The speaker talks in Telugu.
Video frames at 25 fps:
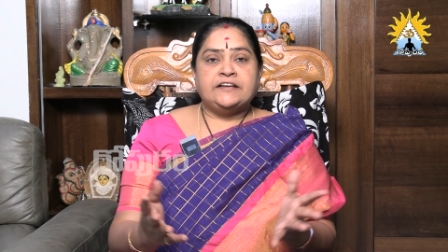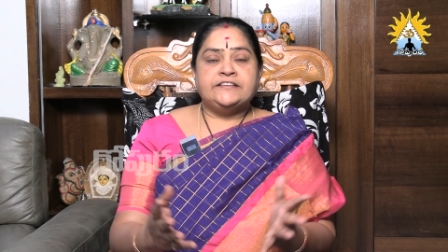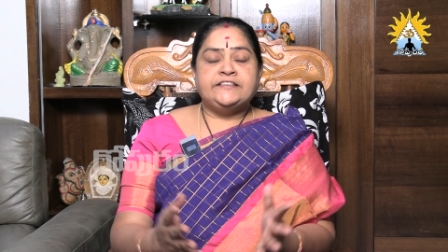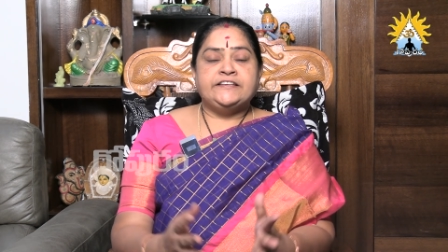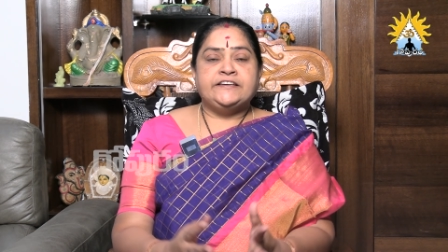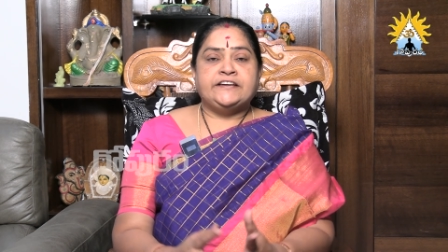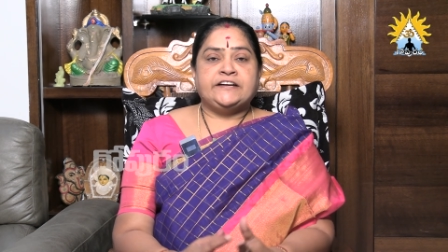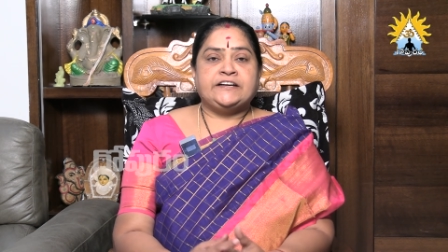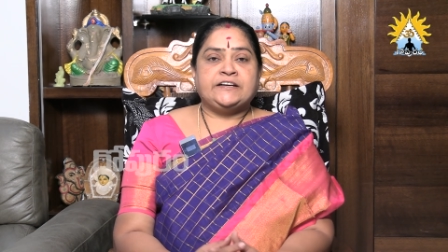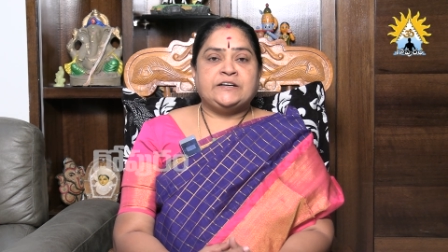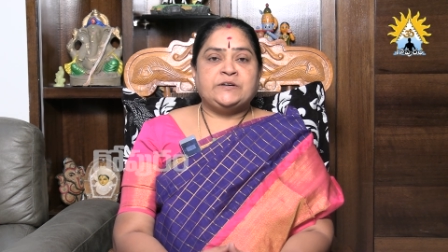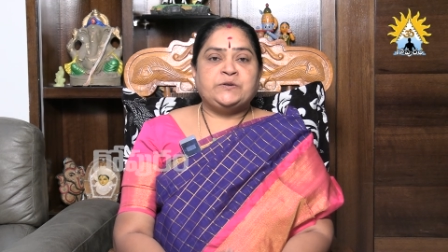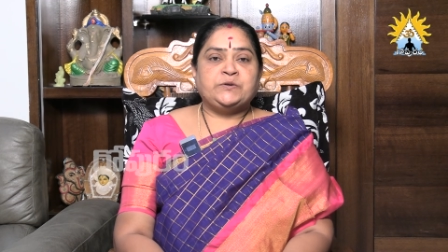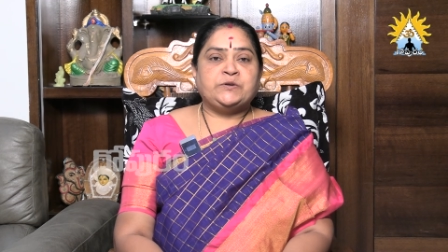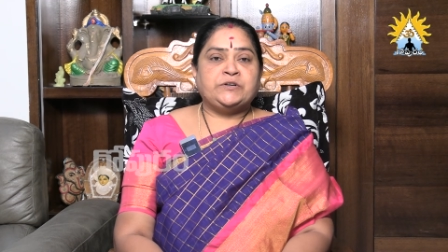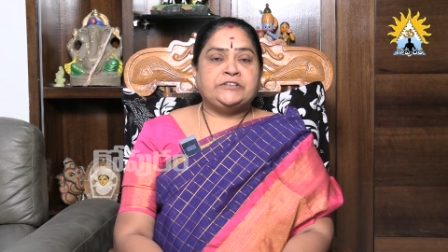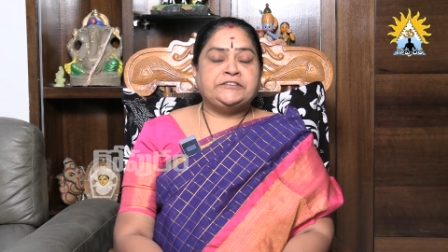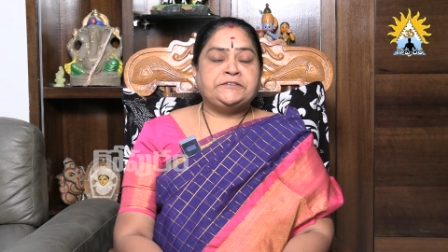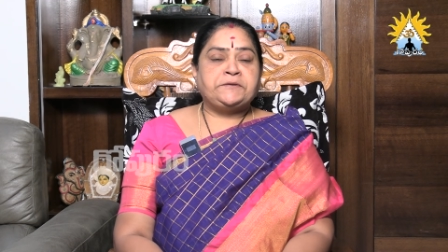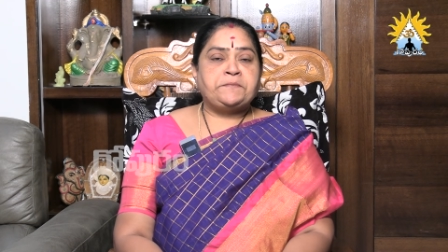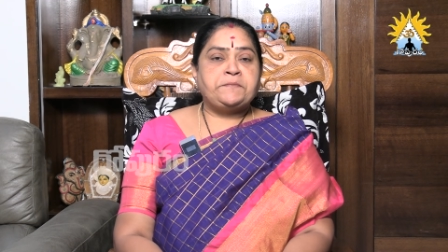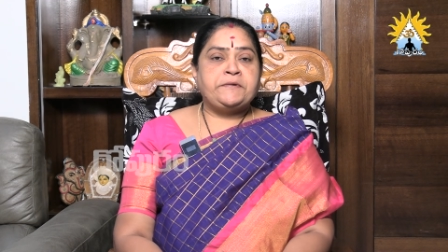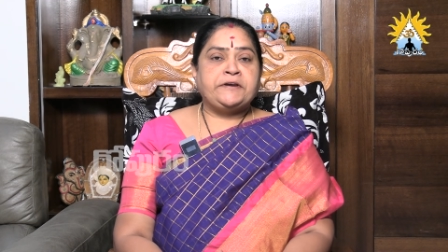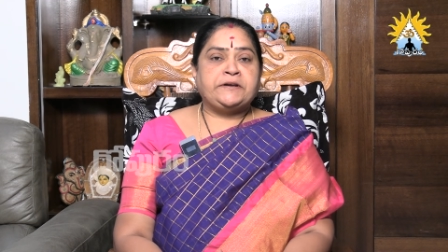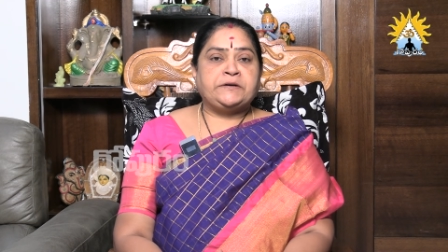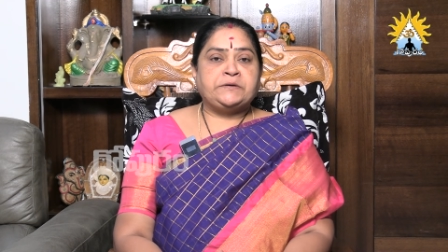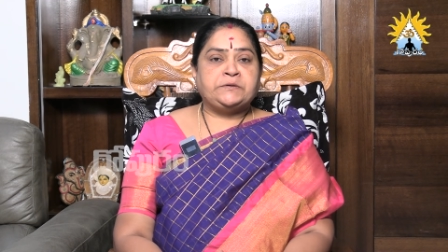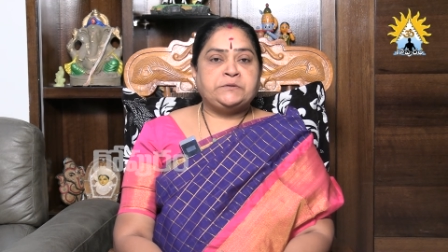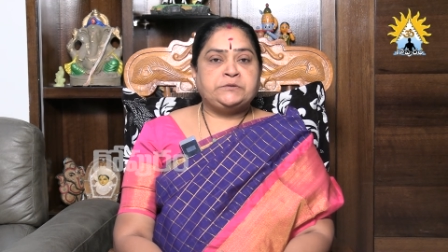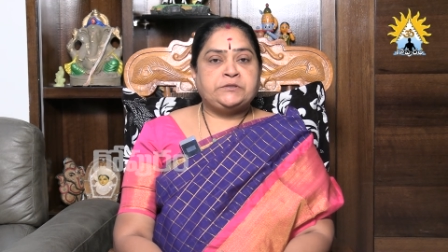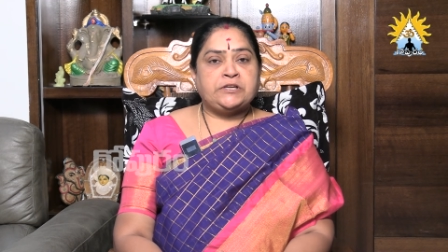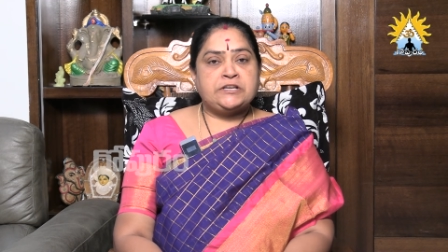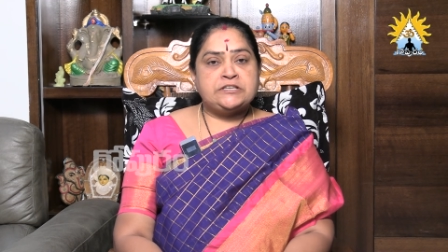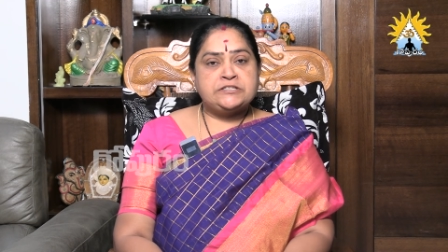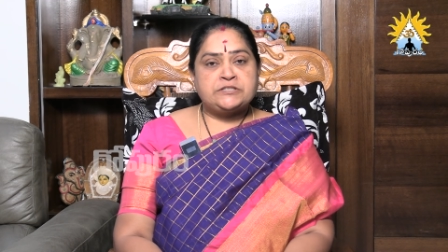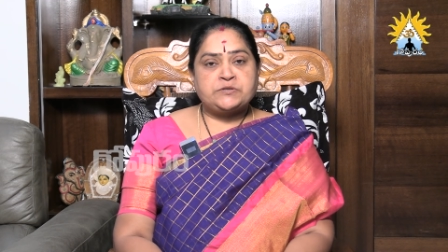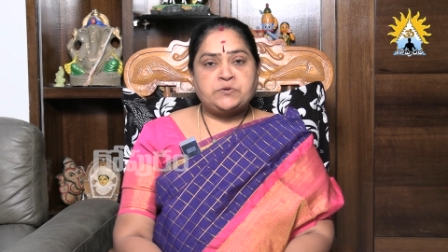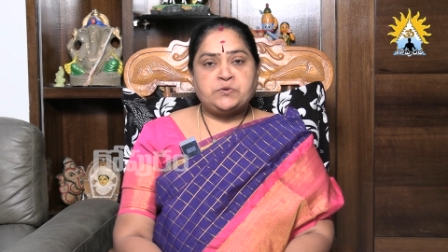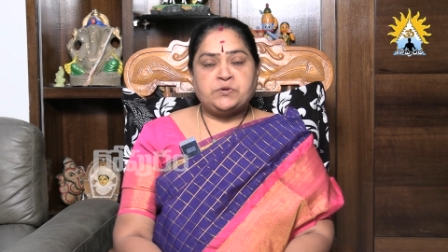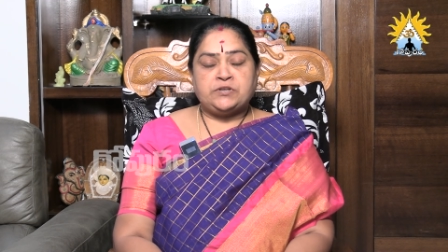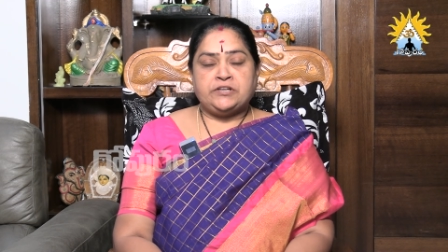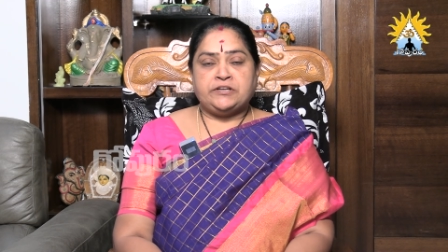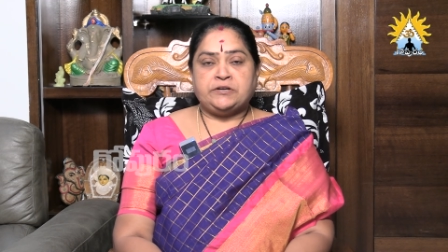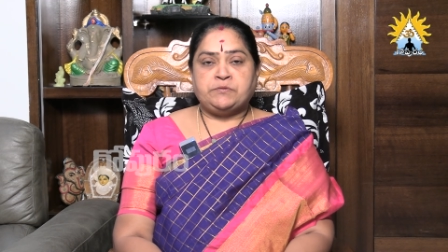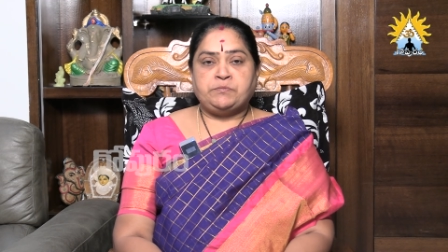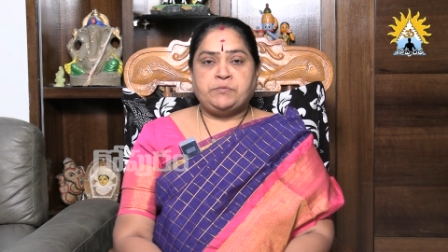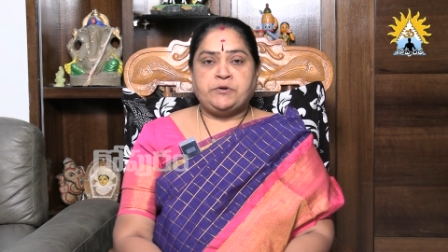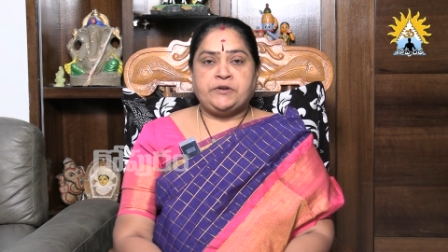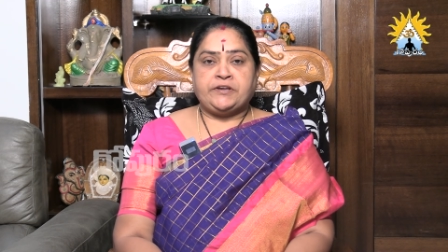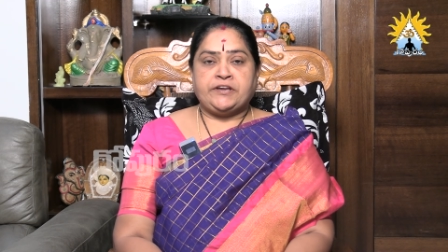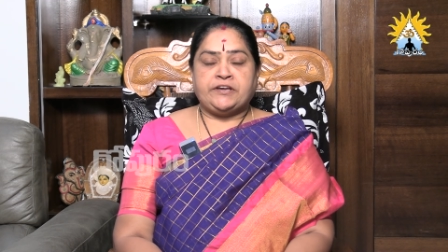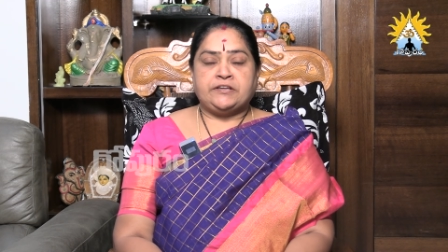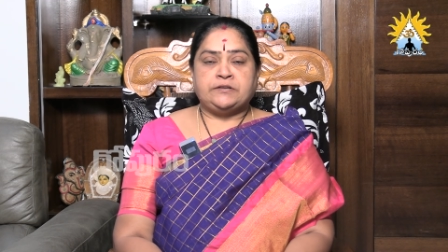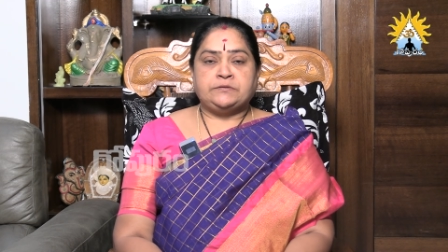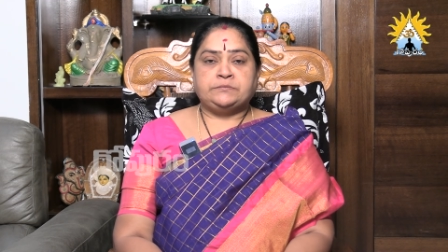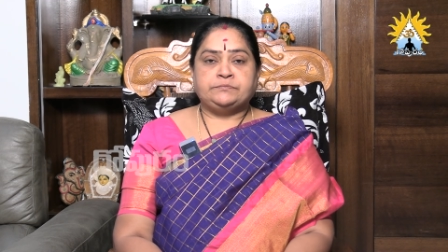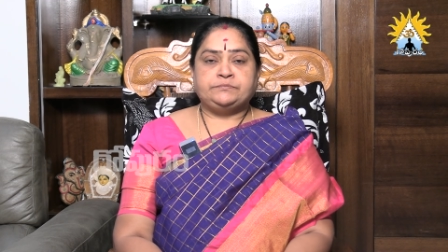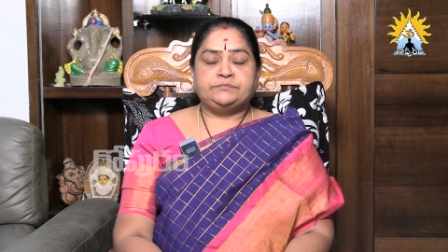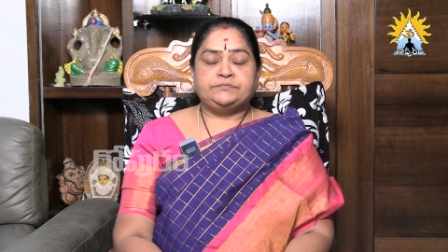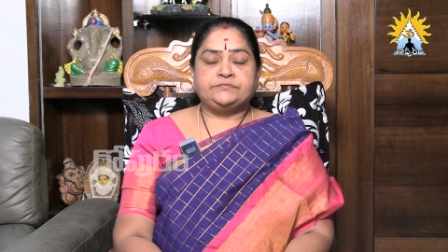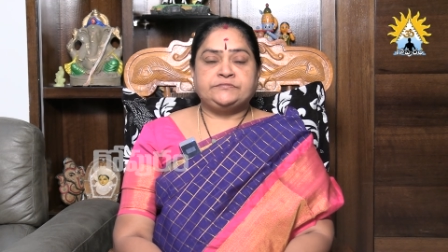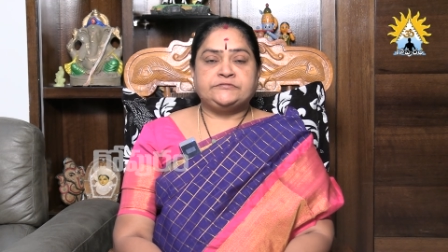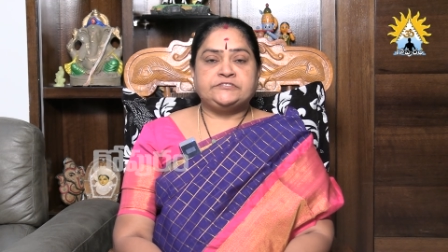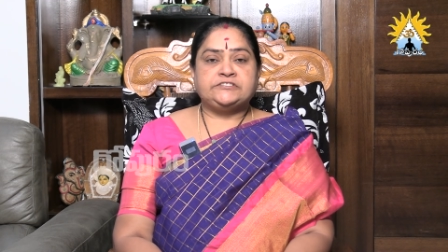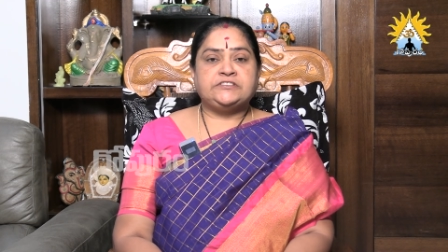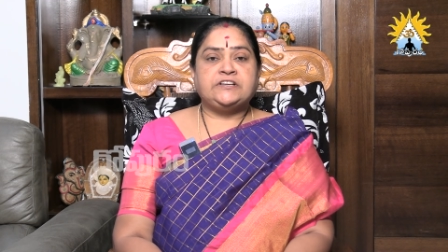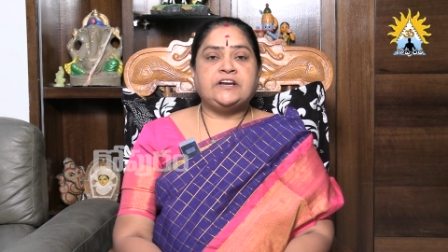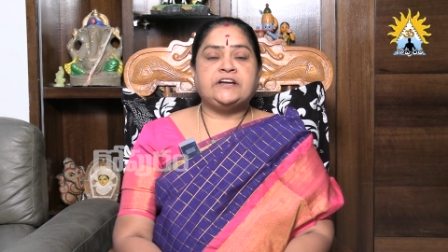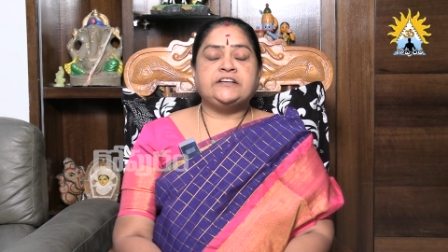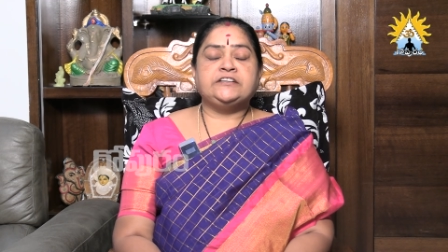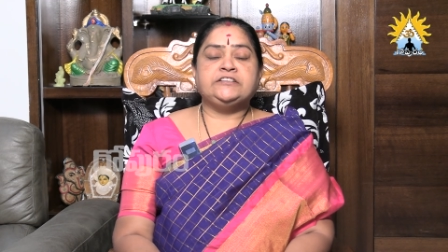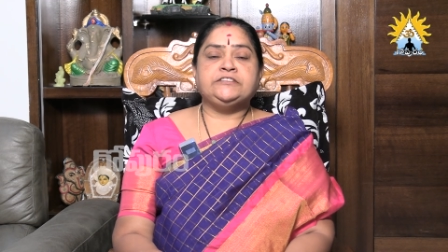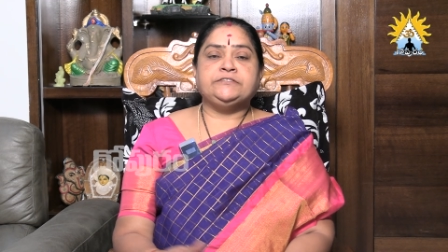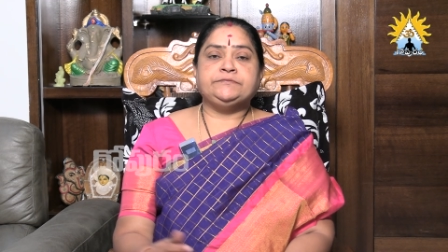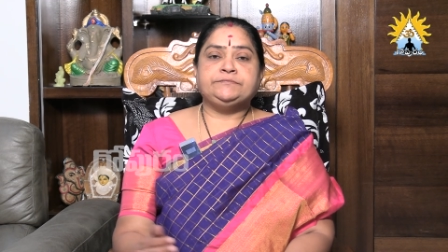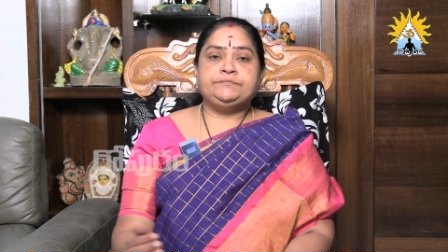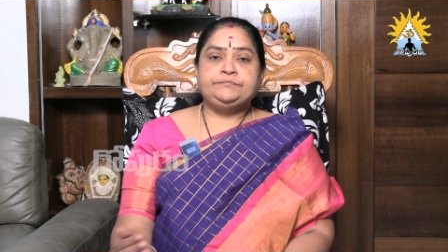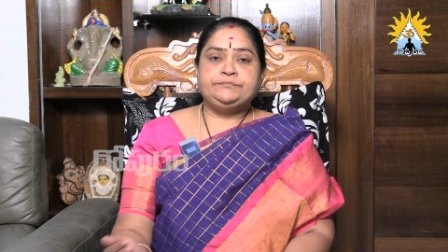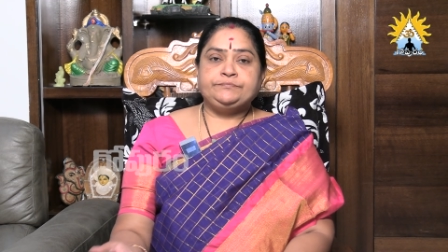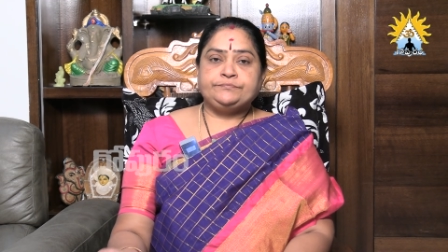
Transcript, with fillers: ఆది ఎక్కడో అంతం ఎక్కడో తెలుసుకోలేకపోయారు కానీ